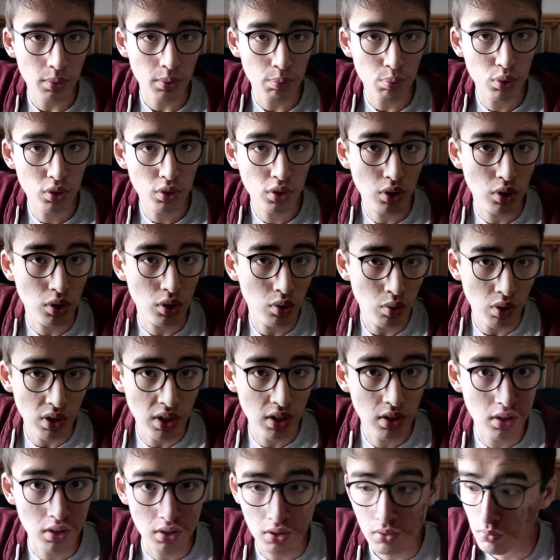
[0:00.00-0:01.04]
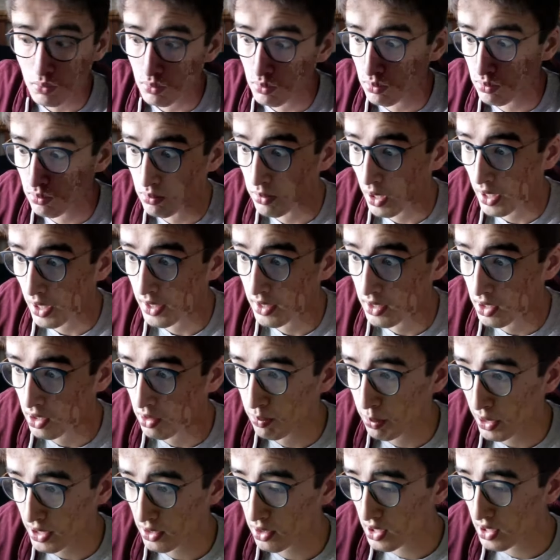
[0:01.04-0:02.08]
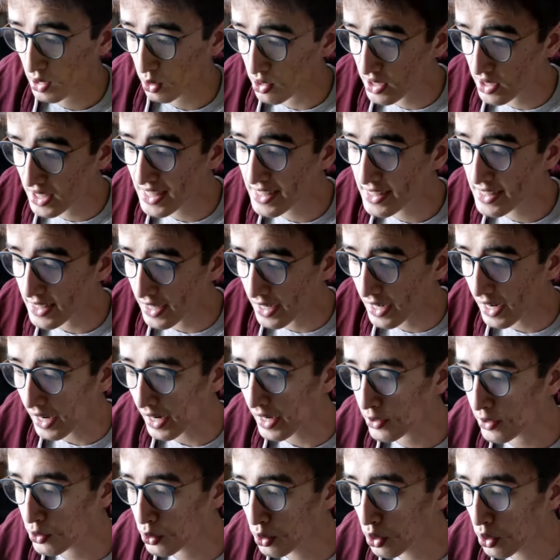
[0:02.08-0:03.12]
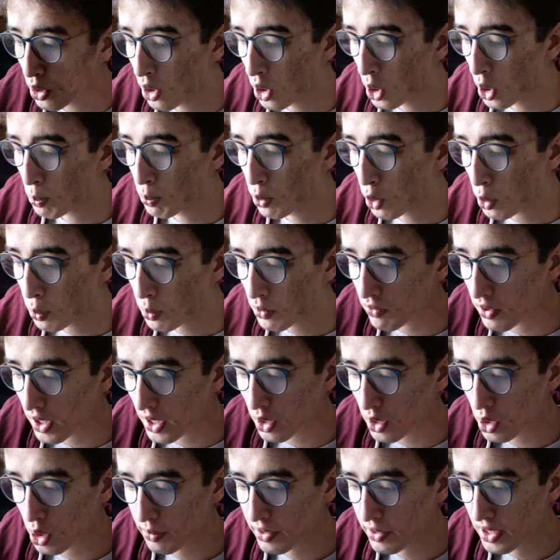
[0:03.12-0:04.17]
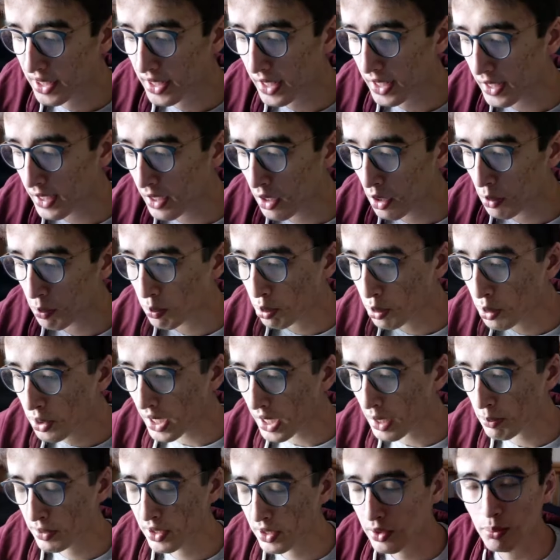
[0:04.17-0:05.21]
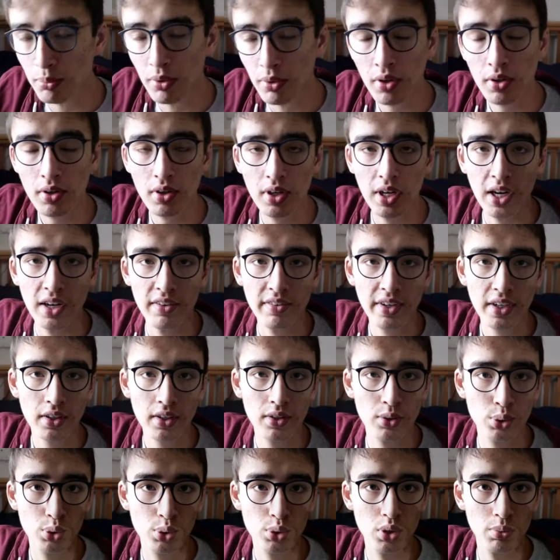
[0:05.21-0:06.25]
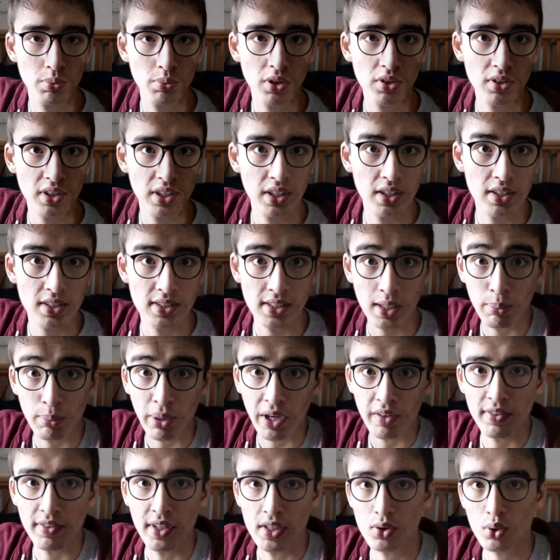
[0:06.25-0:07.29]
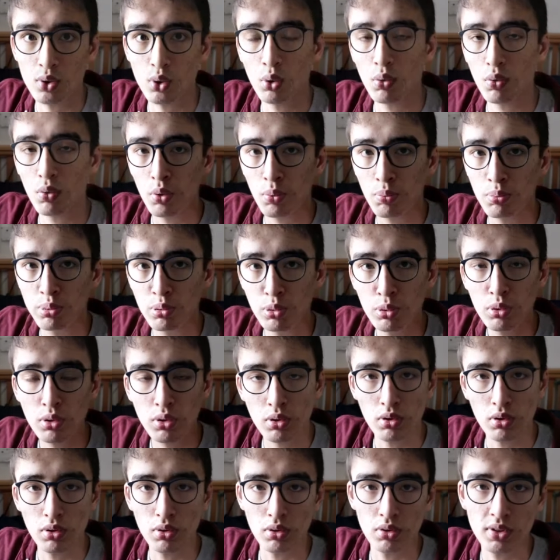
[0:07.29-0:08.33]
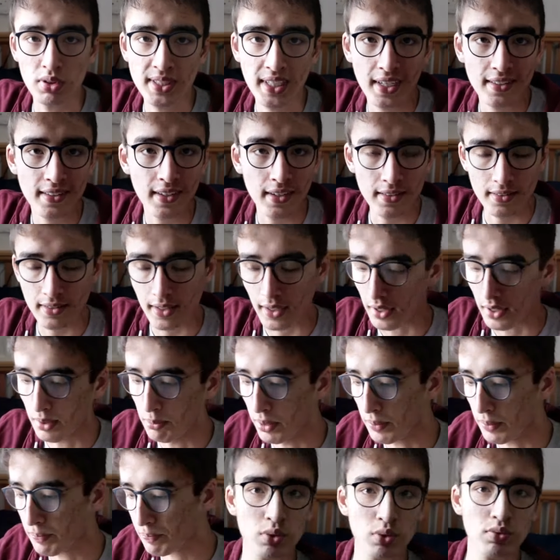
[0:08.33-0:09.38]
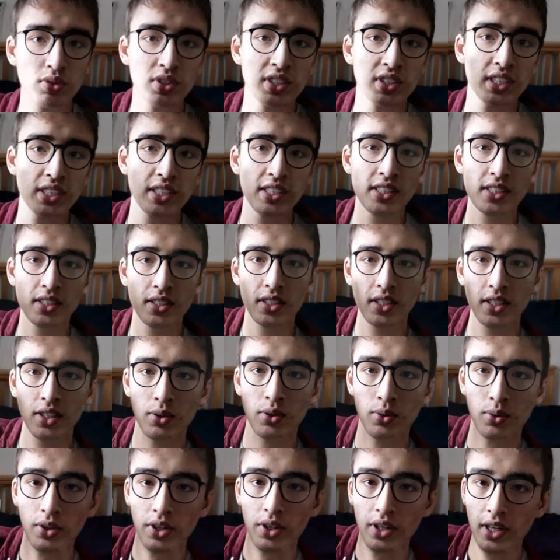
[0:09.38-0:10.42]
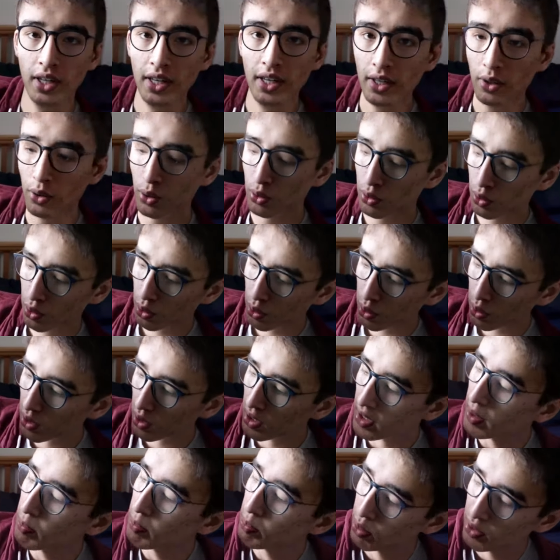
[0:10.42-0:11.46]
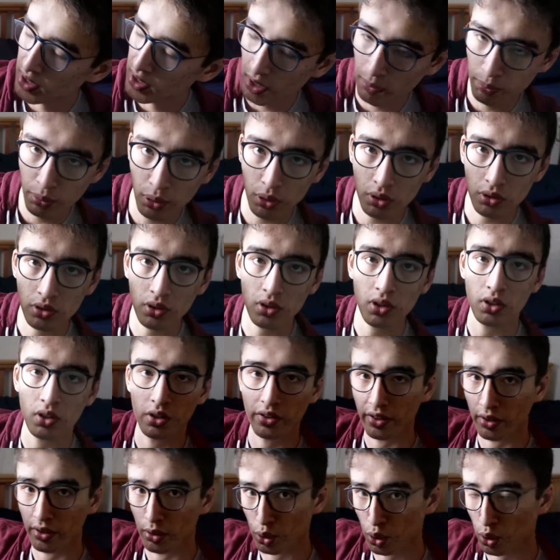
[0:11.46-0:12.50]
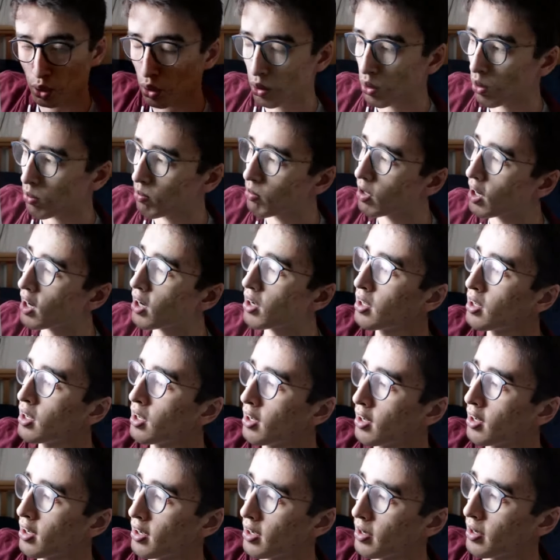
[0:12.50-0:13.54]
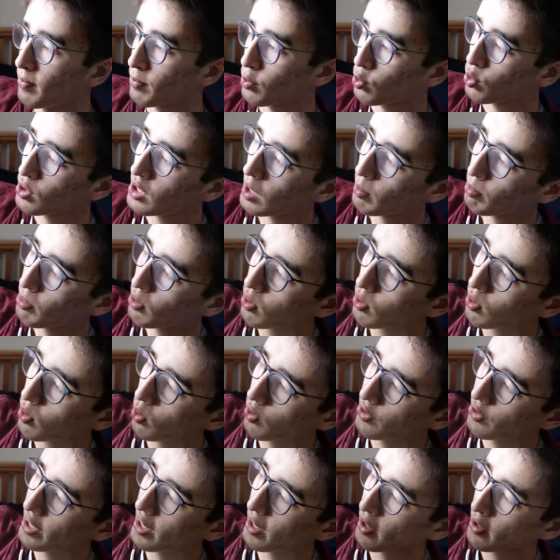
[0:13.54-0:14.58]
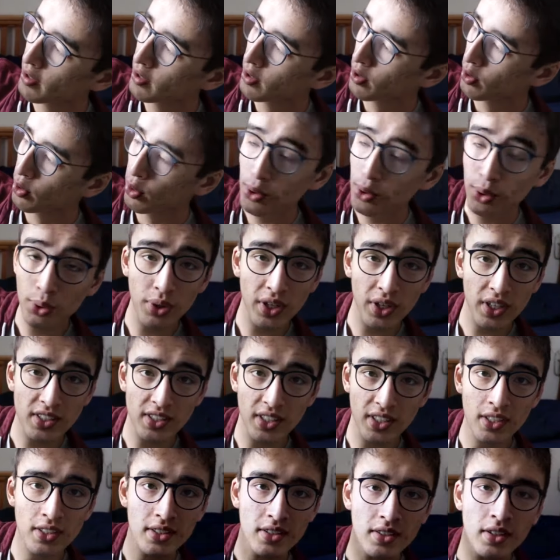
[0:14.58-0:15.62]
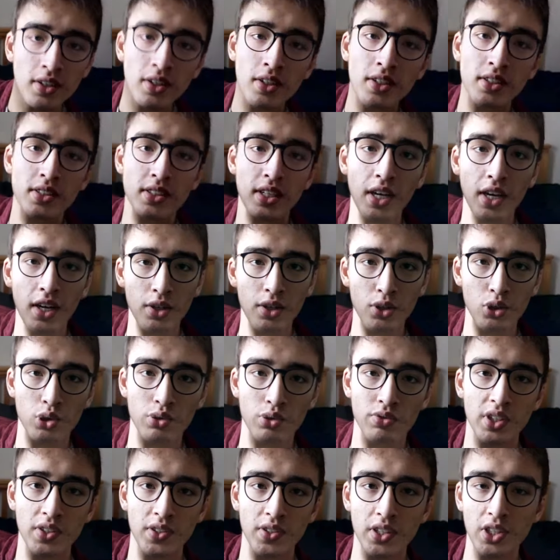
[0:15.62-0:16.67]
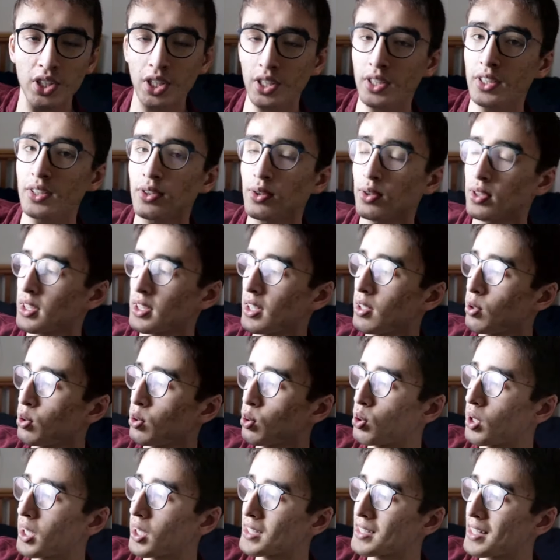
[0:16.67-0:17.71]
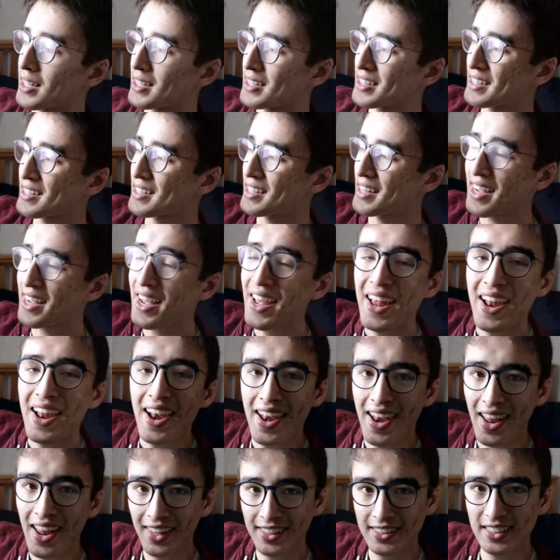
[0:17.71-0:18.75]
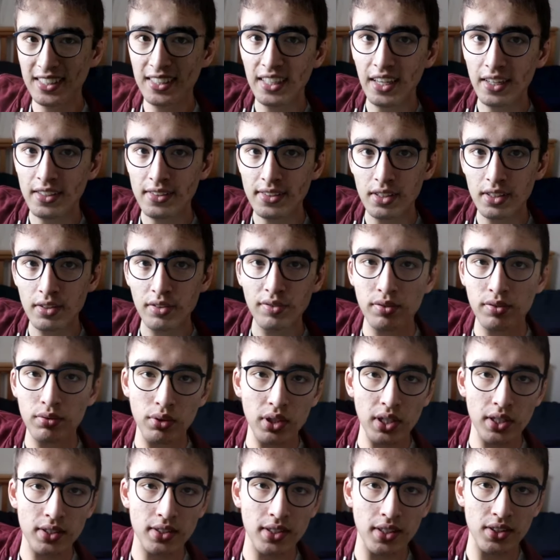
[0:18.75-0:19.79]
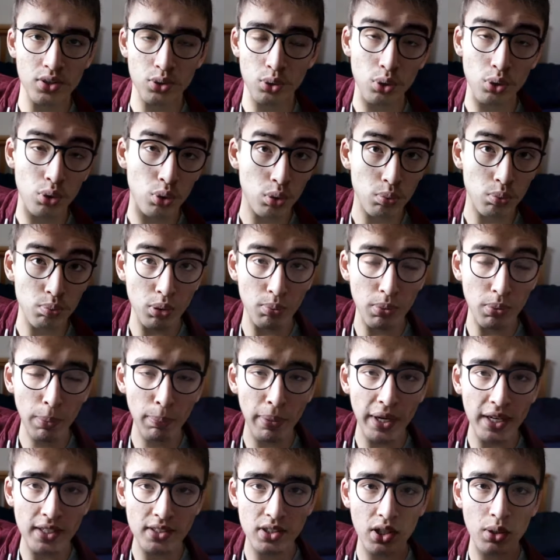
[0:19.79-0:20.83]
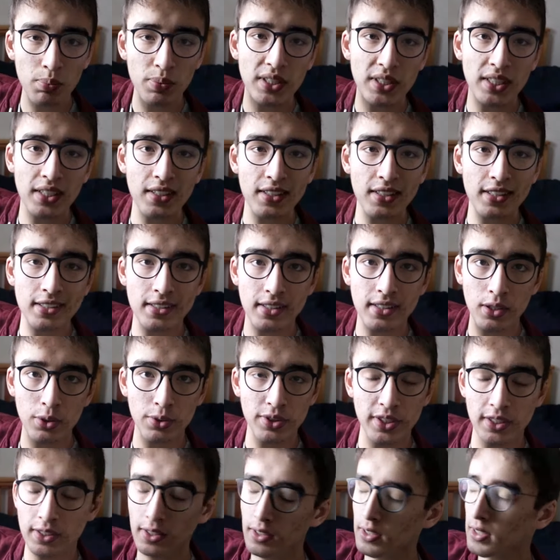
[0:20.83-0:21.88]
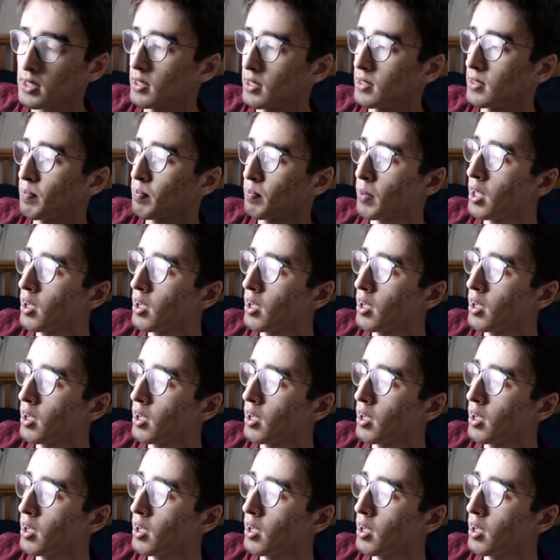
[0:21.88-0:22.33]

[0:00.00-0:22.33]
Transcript: et puis euh, ben, les, personnes qui utilisent la radio pour pouvoir communiquer plus rapidement avec justement des abréviations pour euh, certains termes. Je vous ai listé donc les codes Q les plus importants selon moi. tout d'abord, on a le QRZ. Ça, je vous avais déjà dit ce que c'est. Le QRZ, c'est l'indicatif de la station. Donc pour moi, par exemple, c'est Stégo 67.